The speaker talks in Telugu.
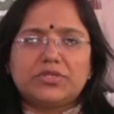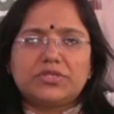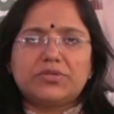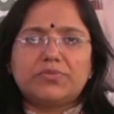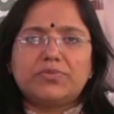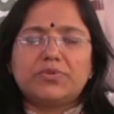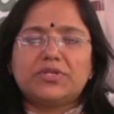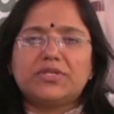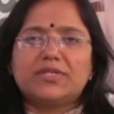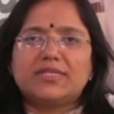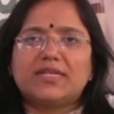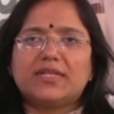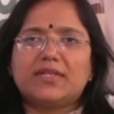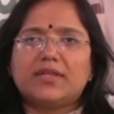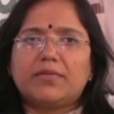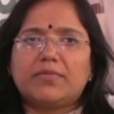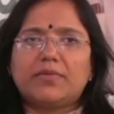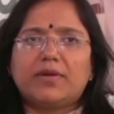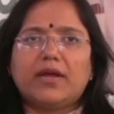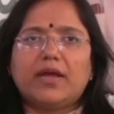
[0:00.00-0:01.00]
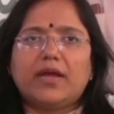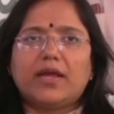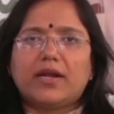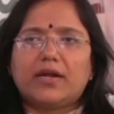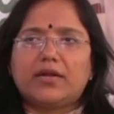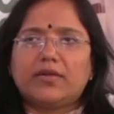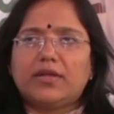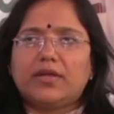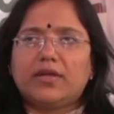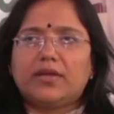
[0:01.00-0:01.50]
డిస్ట్రిబ్యూషన్ సందర్భంగా
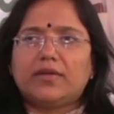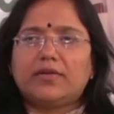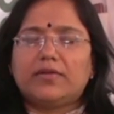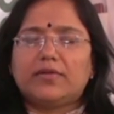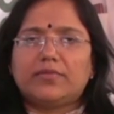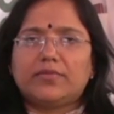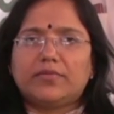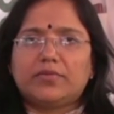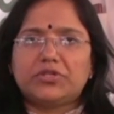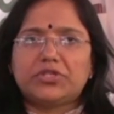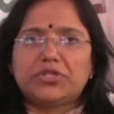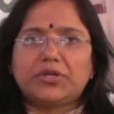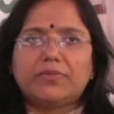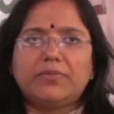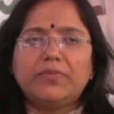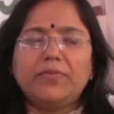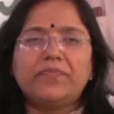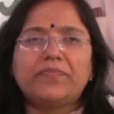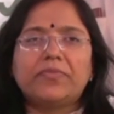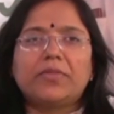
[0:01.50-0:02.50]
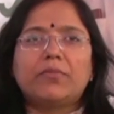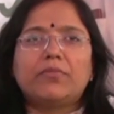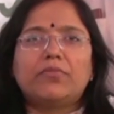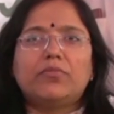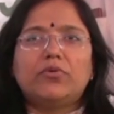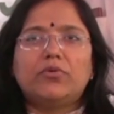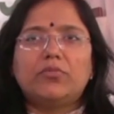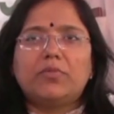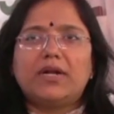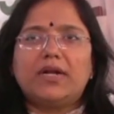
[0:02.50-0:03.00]
ఇక్కడికి వచ్చాము
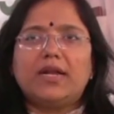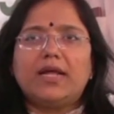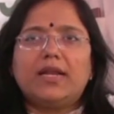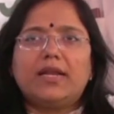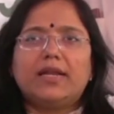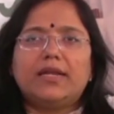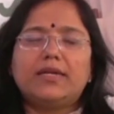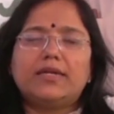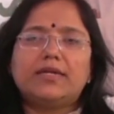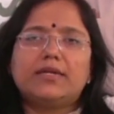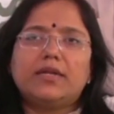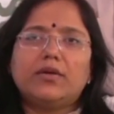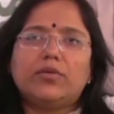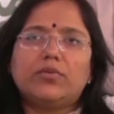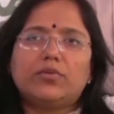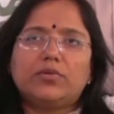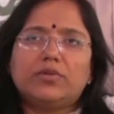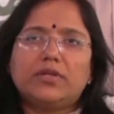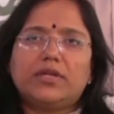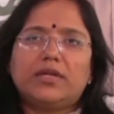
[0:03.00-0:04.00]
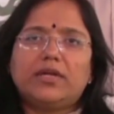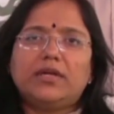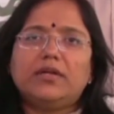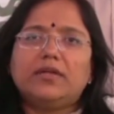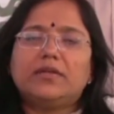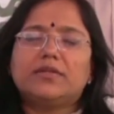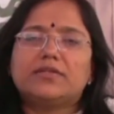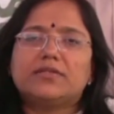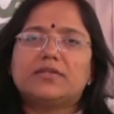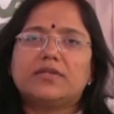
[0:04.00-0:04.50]
మూడు మండలాలు ఏంటంటే ఓదెల
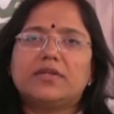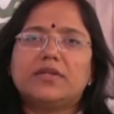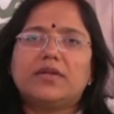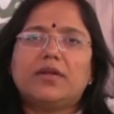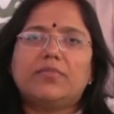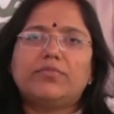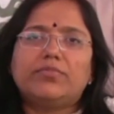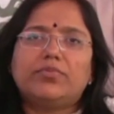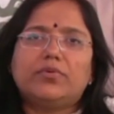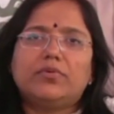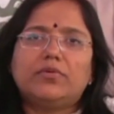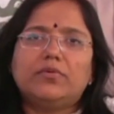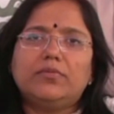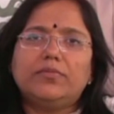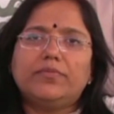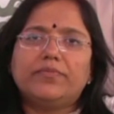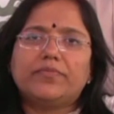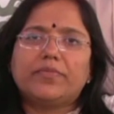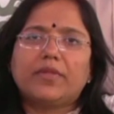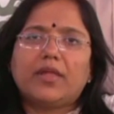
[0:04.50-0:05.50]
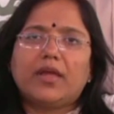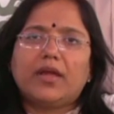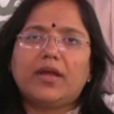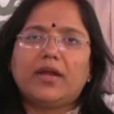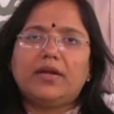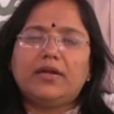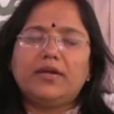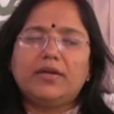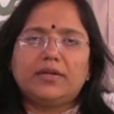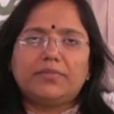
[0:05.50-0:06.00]
శ్రీరాంపూరు
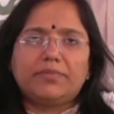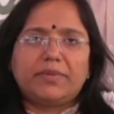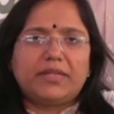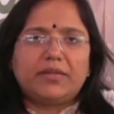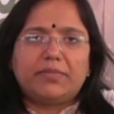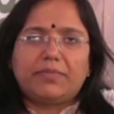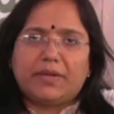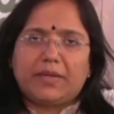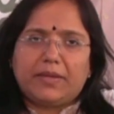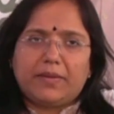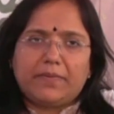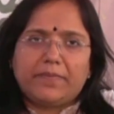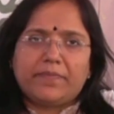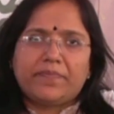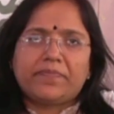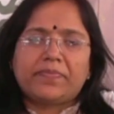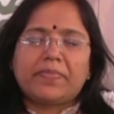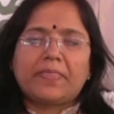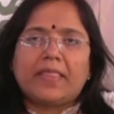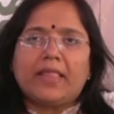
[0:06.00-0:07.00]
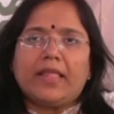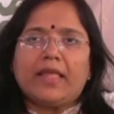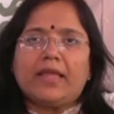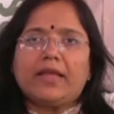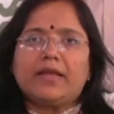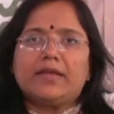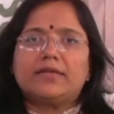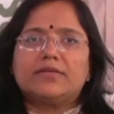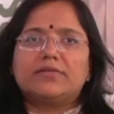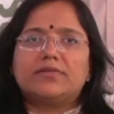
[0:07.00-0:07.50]
అండ్ పెద్దపల్లి
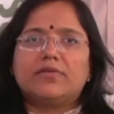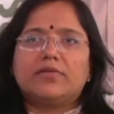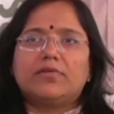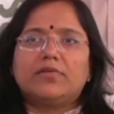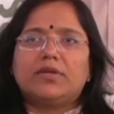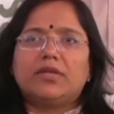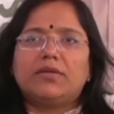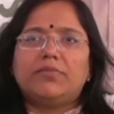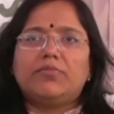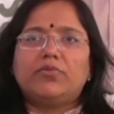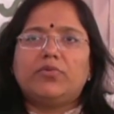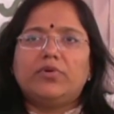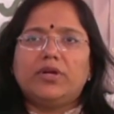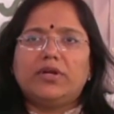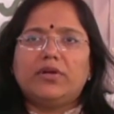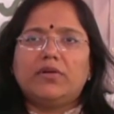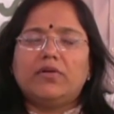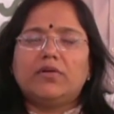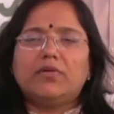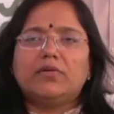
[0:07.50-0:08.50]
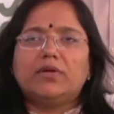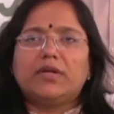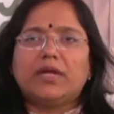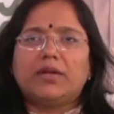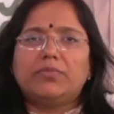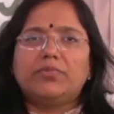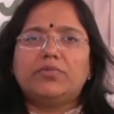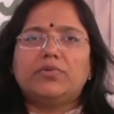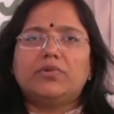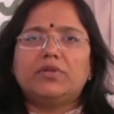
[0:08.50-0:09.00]
సో ఈ మూడిట్లో
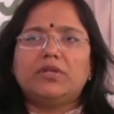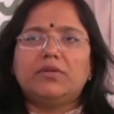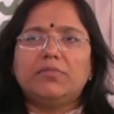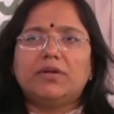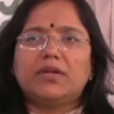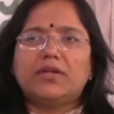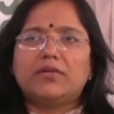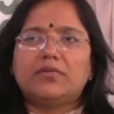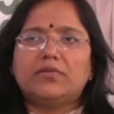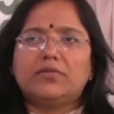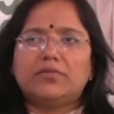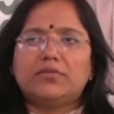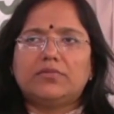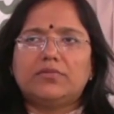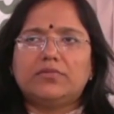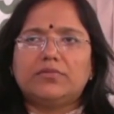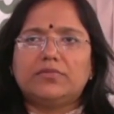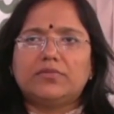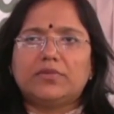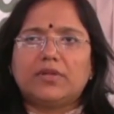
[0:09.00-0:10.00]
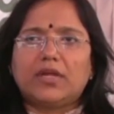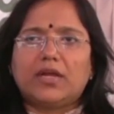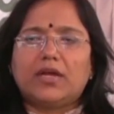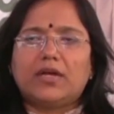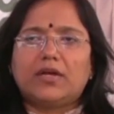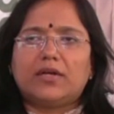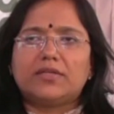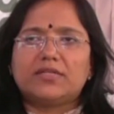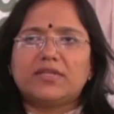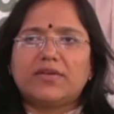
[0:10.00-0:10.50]
కలుపుకొని మనకు
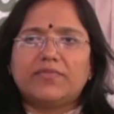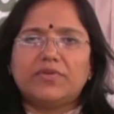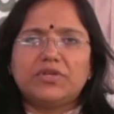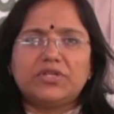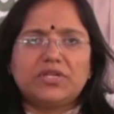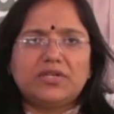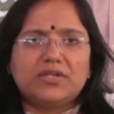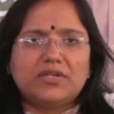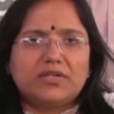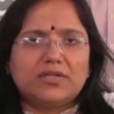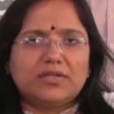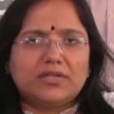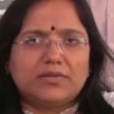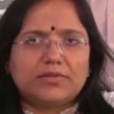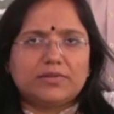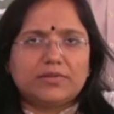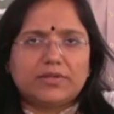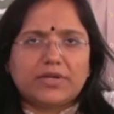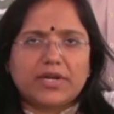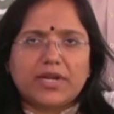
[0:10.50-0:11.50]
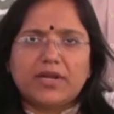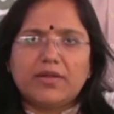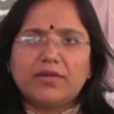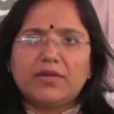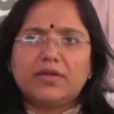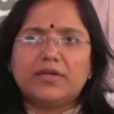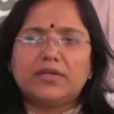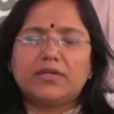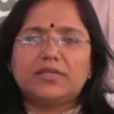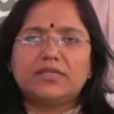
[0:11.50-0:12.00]
సఫిషియంట్
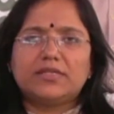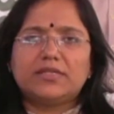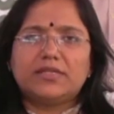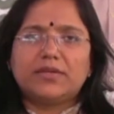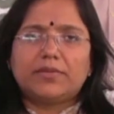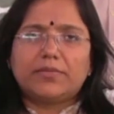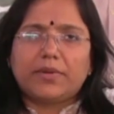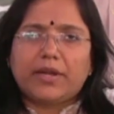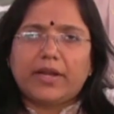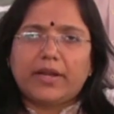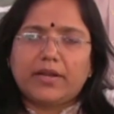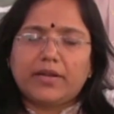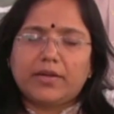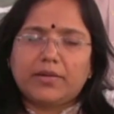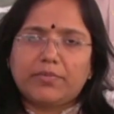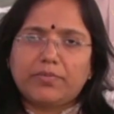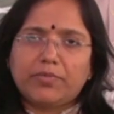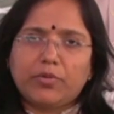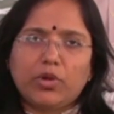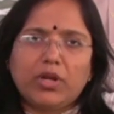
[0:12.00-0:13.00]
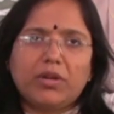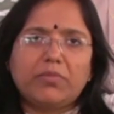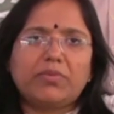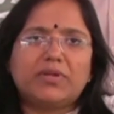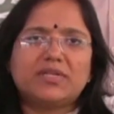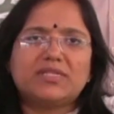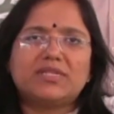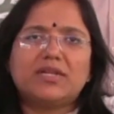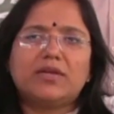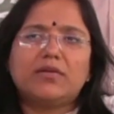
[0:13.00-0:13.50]
ట్రైనింగ్ పోలింగ్
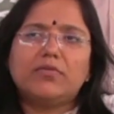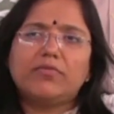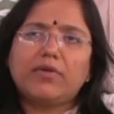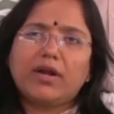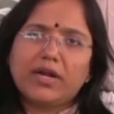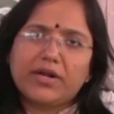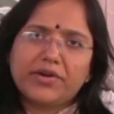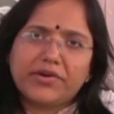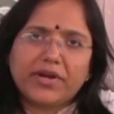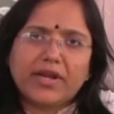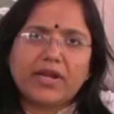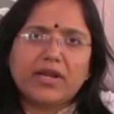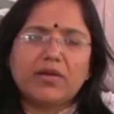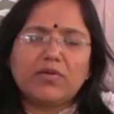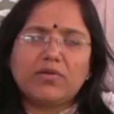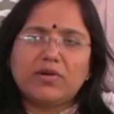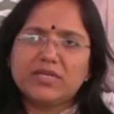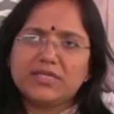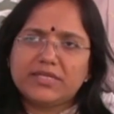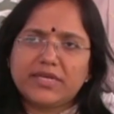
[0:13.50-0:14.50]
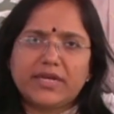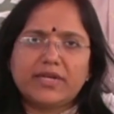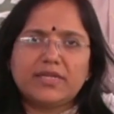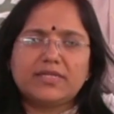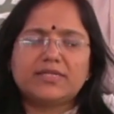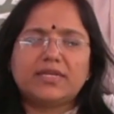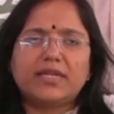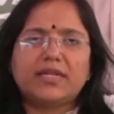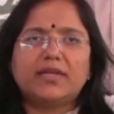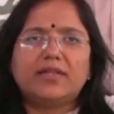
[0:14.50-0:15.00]
పర్సనల్ వాళ్ళ ట్రైనింగ్ కూడా
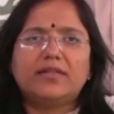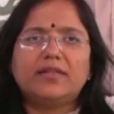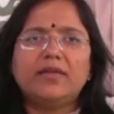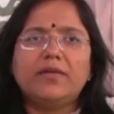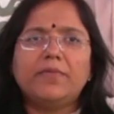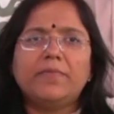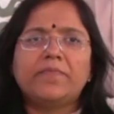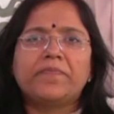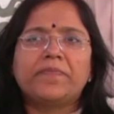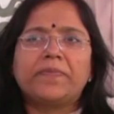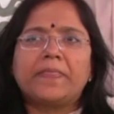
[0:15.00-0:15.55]
చేయడం జరిగింది